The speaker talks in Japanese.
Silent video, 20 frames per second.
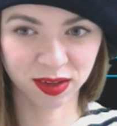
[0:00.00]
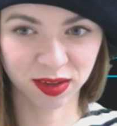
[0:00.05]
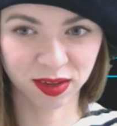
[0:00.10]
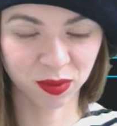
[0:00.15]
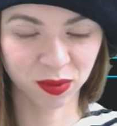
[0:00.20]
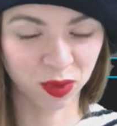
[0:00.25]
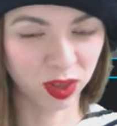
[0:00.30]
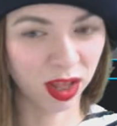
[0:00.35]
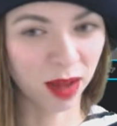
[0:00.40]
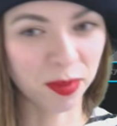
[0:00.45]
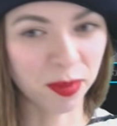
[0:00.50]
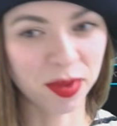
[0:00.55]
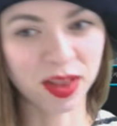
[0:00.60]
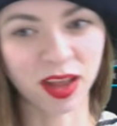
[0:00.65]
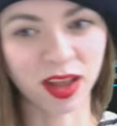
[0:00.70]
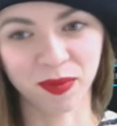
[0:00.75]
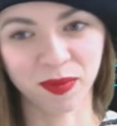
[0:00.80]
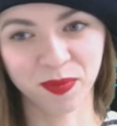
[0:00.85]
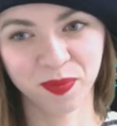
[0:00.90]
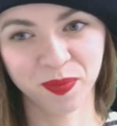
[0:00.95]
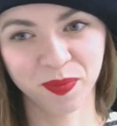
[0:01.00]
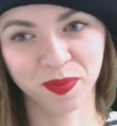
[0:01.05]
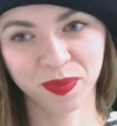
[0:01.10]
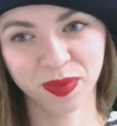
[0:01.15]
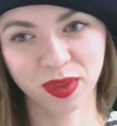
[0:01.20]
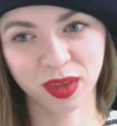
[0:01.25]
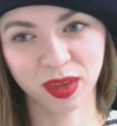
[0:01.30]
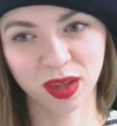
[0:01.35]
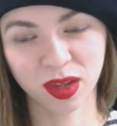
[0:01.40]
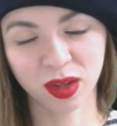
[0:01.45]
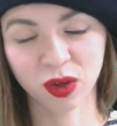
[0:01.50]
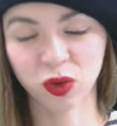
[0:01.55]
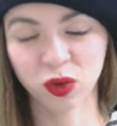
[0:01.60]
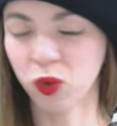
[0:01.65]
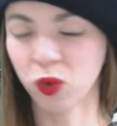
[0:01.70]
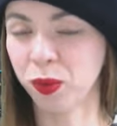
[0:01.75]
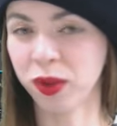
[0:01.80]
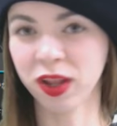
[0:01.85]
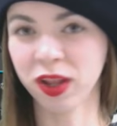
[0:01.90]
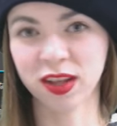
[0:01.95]
もうダメだ
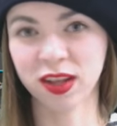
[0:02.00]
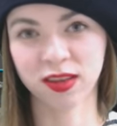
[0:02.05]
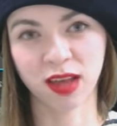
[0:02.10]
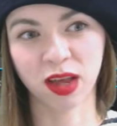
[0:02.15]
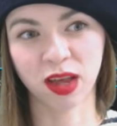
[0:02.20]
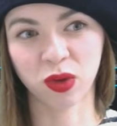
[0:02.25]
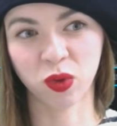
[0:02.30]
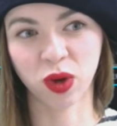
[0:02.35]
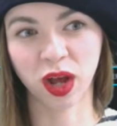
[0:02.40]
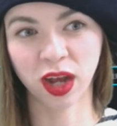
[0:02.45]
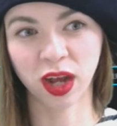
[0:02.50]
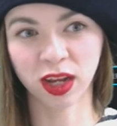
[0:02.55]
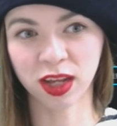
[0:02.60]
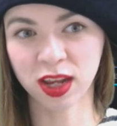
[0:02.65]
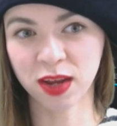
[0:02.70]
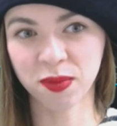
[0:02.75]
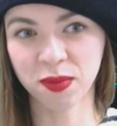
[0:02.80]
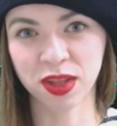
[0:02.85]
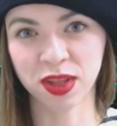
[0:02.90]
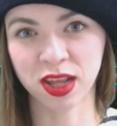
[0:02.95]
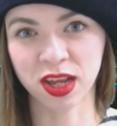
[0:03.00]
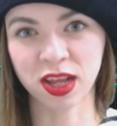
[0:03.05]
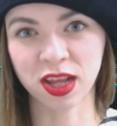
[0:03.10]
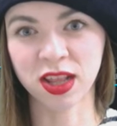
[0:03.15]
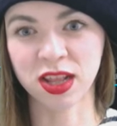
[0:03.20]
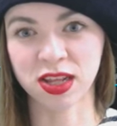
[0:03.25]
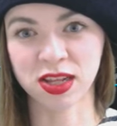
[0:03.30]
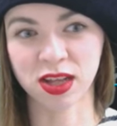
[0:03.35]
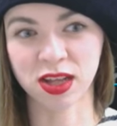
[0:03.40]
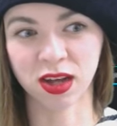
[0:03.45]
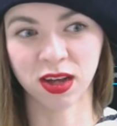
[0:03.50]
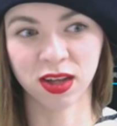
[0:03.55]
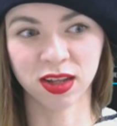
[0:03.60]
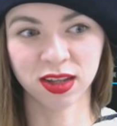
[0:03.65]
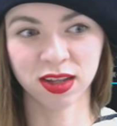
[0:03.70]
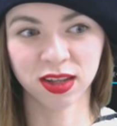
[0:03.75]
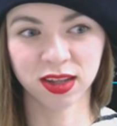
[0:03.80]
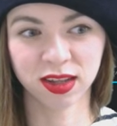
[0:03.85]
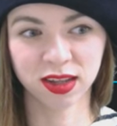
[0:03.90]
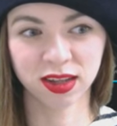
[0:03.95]
ごめんなさいこれ諦めていいですか
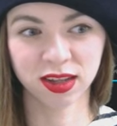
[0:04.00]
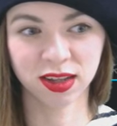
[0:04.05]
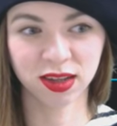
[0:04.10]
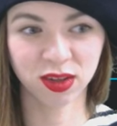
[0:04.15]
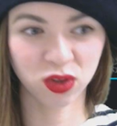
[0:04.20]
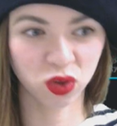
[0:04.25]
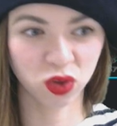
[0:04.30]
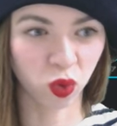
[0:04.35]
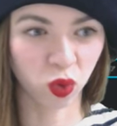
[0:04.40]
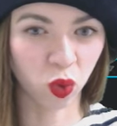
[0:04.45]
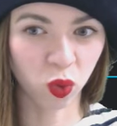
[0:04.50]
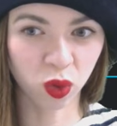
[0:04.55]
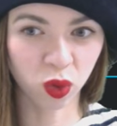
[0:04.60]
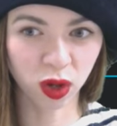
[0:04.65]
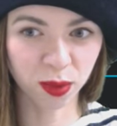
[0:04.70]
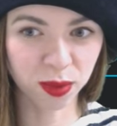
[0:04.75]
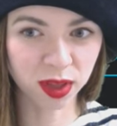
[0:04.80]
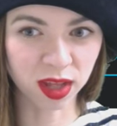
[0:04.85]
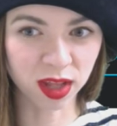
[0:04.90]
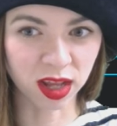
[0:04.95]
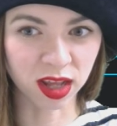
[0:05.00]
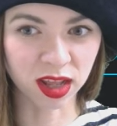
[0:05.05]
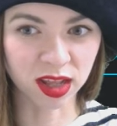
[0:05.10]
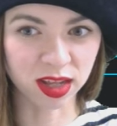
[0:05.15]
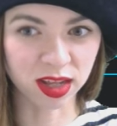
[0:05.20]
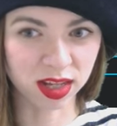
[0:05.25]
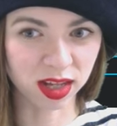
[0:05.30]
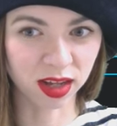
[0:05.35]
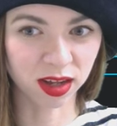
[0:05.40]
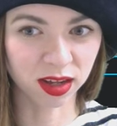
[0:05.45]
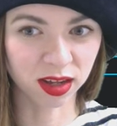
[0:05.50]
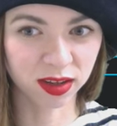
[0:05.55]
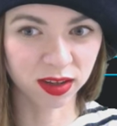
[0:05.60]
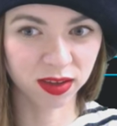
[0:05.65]
ちょっと他見ていいですか